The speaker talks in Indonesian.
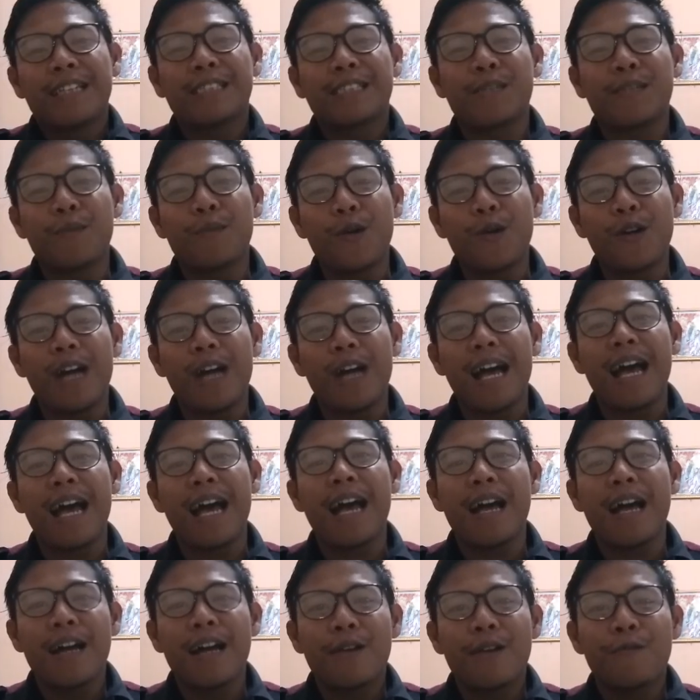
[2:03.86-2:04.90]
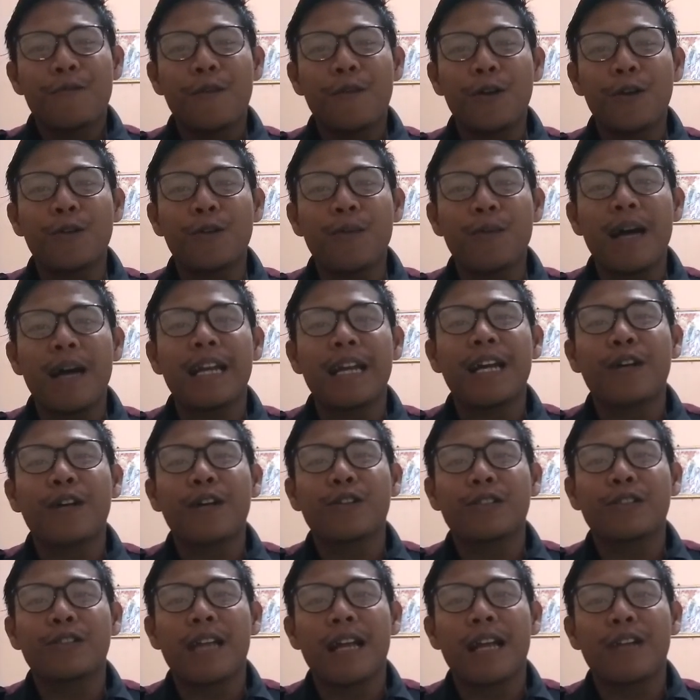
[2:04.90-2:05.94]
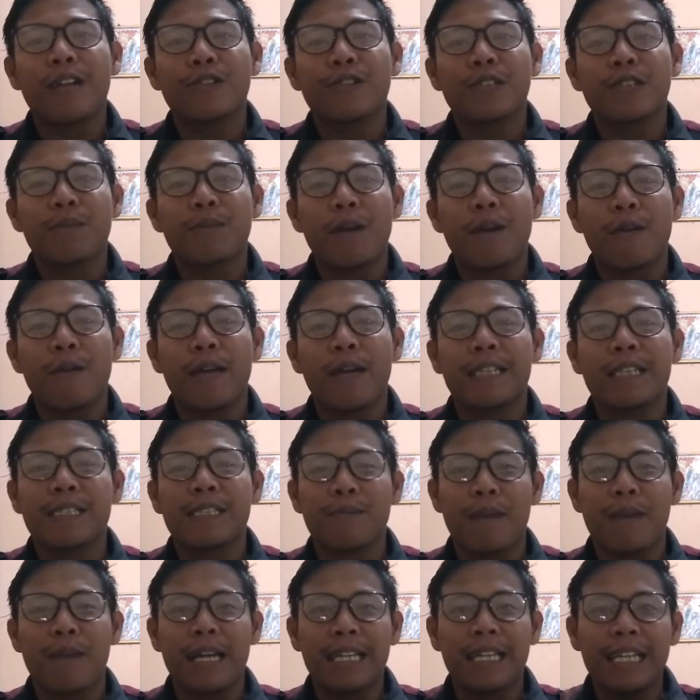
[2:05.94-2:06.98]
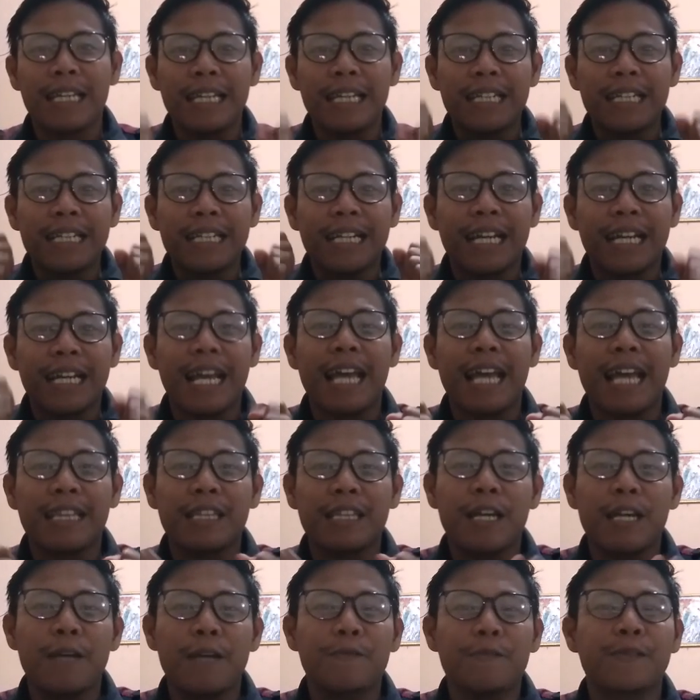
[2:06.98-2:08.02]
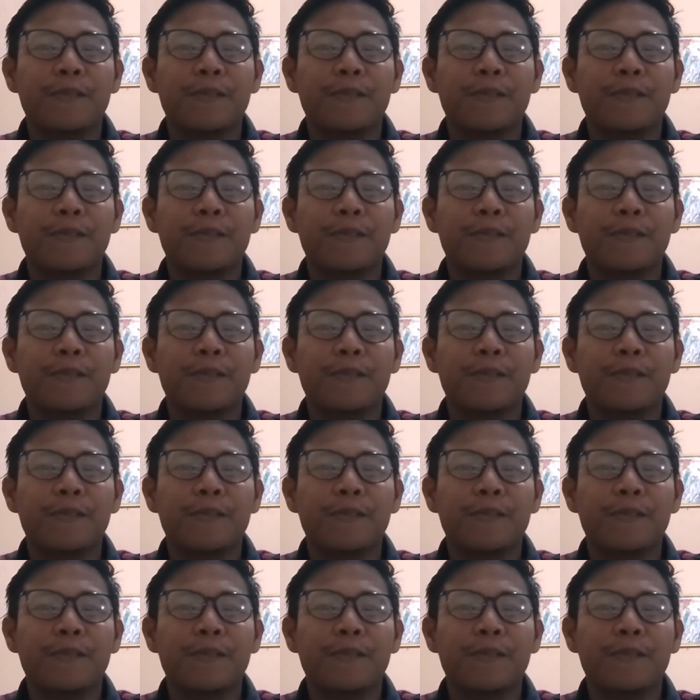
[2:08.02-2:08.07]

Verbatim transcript: Semoga Forum Anak Kota Lok Semawe semakin kreatif,